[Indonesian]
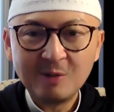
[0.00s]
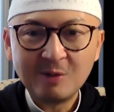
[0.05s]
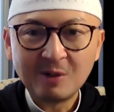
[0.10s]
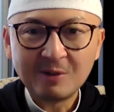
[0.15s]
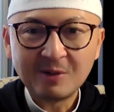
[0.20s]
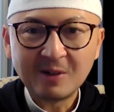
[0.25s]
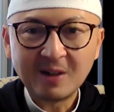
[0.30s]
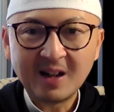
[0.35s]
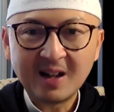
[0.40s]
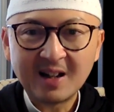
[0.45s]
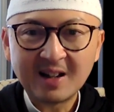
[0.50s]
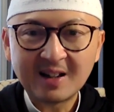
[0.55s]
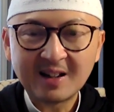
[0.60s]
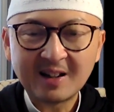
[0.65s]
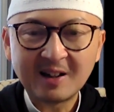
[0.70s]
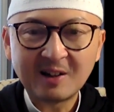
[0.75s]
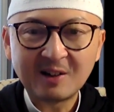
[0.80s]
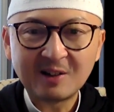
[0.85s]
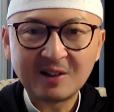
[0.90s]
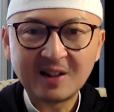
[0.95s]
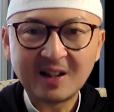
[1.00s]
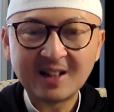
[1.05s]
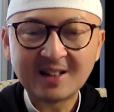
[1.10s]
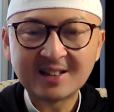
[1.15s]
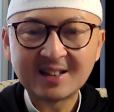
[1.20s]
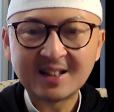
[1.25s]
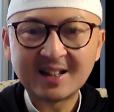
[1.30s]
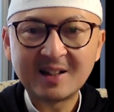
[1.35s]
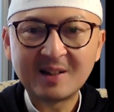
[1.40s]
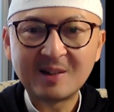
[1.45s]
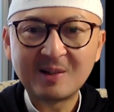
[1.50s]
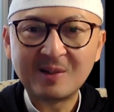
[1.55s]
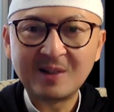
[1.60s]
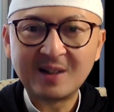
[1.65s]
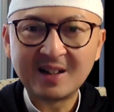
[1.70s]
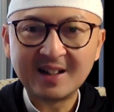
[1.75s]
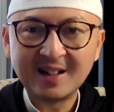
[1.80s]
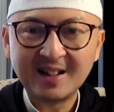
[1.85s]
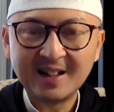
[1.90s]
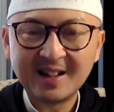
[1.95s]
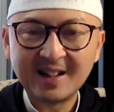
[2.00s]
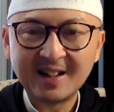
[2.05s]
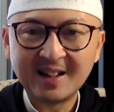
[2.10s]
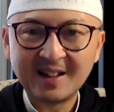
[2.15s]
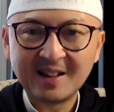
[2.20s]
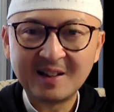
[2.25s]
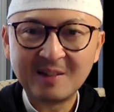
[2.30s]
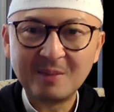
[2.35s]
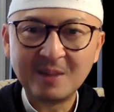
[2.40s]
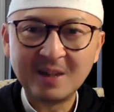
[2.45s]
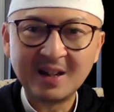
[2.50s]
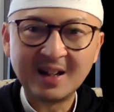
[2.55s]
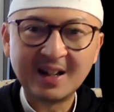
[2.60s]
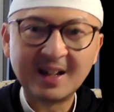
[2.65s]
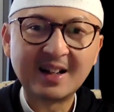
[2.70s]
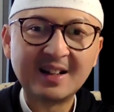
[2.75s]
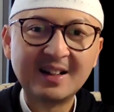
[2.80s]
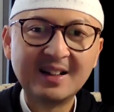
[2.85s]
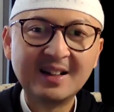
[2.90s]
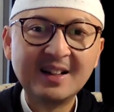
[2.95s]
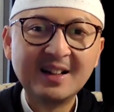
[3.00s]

wa fil akhirati hasanah wa kina adzabannar.